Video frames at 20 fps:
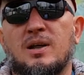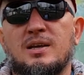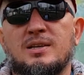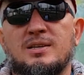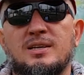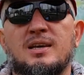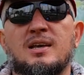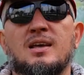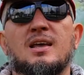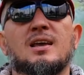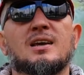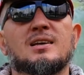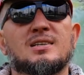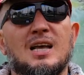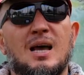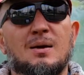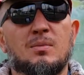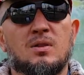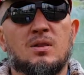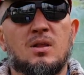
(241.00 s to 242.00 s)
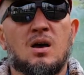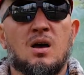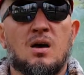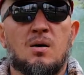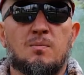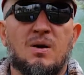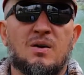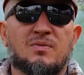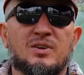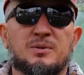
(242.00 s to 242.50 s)
пройти экзамен
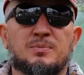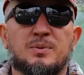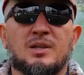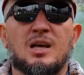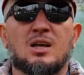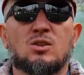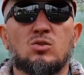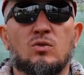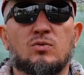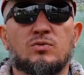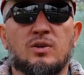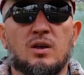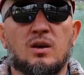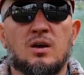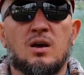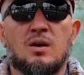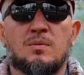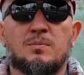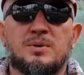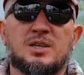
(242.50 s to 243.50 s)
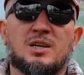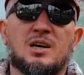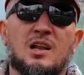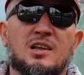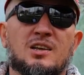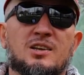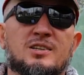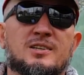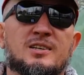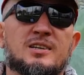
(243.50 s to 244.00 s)
по физподготовке,
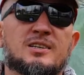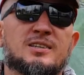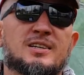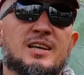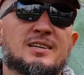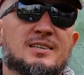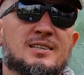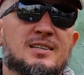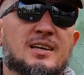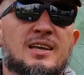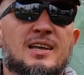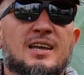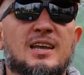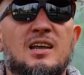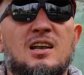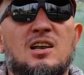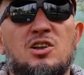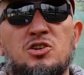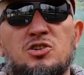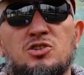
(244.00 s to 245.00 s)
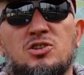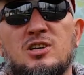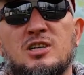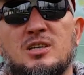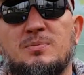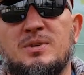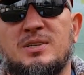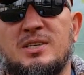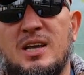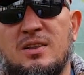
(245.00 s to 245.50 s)
психологические тесты и личное
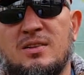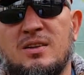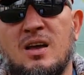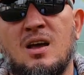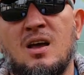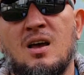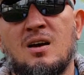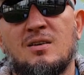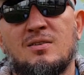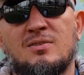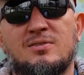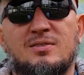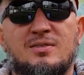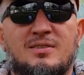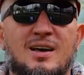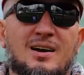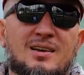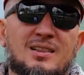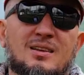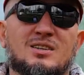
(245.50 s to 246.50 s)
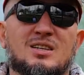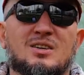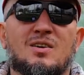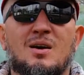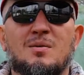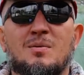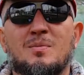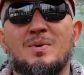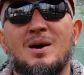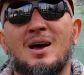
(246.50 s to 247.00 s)
собеседование в так
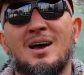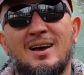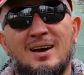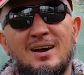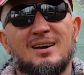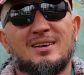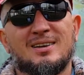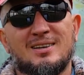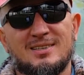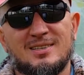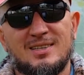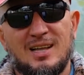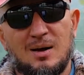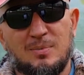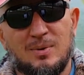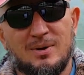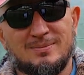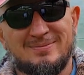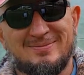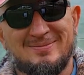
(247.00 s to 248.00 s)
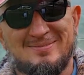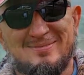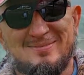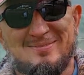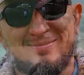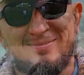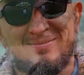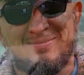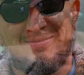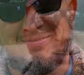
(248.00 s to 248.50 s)
называемом гестапо.
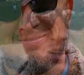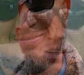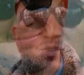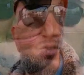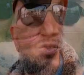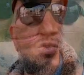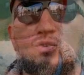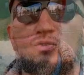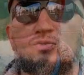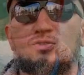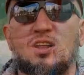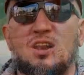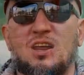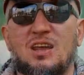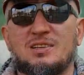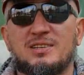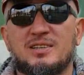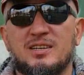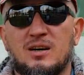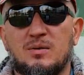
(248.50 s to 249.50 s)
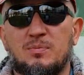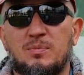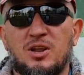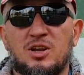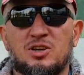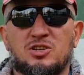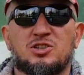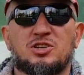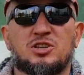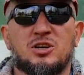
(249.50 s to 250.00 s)
Ну и в-третьих,
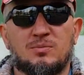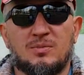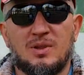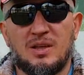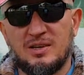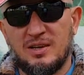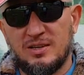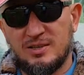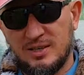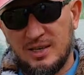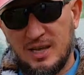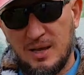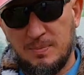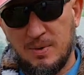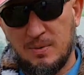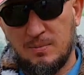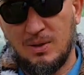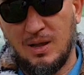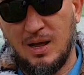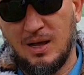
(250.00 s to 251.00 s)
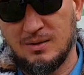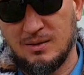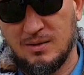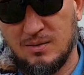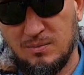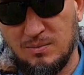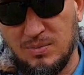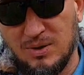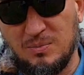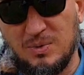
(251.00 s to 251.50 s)
прежде чем надеть кепи Блан,
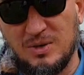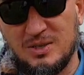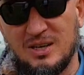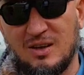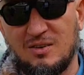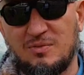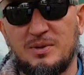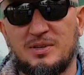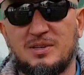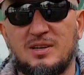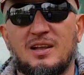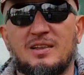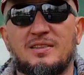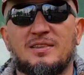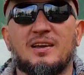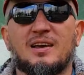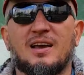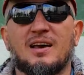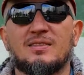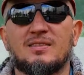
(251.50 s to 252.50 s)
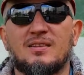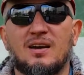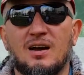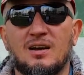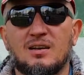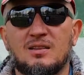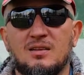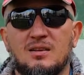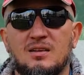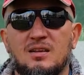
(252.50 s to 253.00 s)
подписав пятилетний
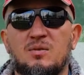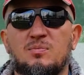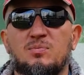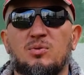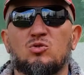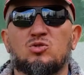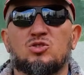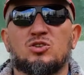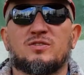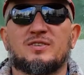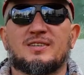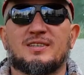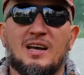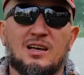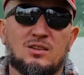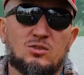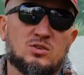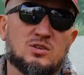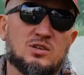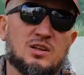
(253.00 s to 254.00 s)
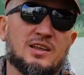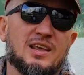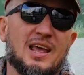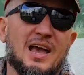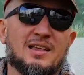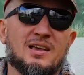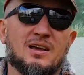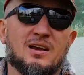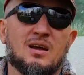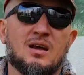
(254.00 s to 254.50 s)
контракт и получив статус
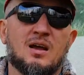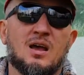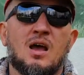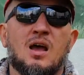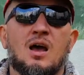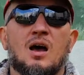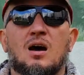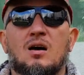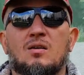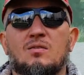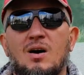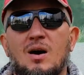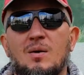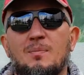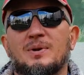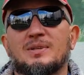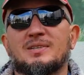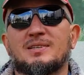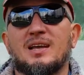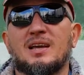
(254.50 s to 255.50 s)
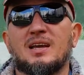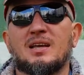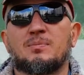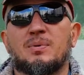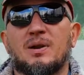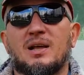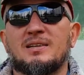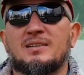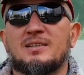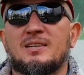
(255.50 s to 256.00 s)
легионера, вам
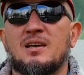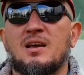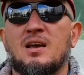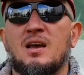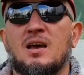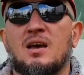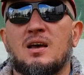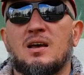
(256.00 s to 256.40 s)
предстоит пройти